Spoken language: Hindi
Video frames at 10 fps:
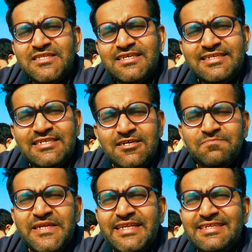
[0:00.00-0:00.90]
पता नहीं कब
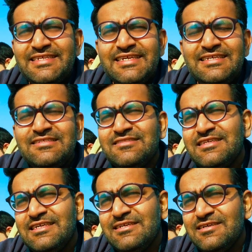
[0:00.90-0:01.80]
मिलेंगे
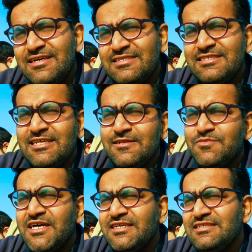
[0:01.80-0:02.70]
कितने अरसे के
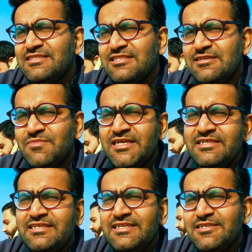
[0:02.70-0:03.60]
बाद कितने
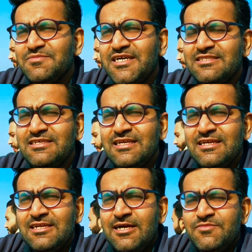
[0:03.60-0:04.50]
महीने के बाद
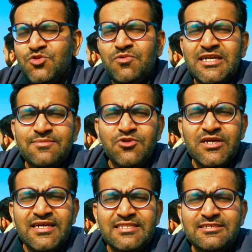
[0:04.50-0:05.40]
हम दोबारा
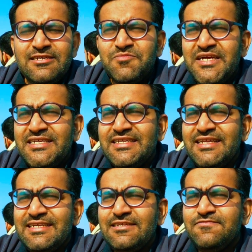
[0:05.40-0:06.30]
मुलाकात कर पाएंगे
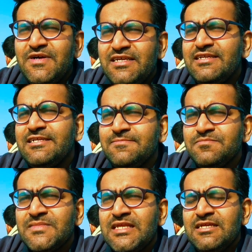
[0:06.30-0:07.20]
लेकिन फ़ाइनली
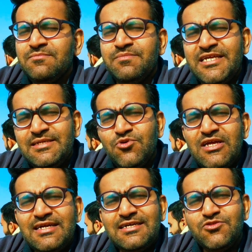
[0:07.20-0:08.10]
मेरी
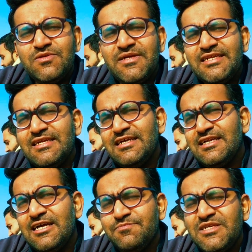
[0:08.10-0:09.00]
मुलाकात हुई मैंने कहा
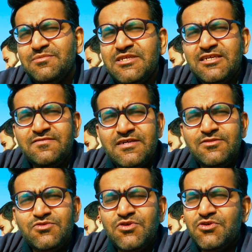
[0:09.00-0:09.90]
यार आपकी भी करवा
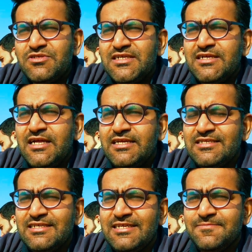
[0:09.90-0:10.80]
दूं और
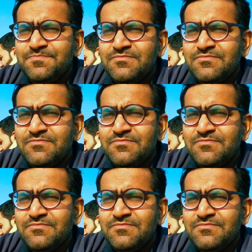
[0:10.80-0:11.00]
इनके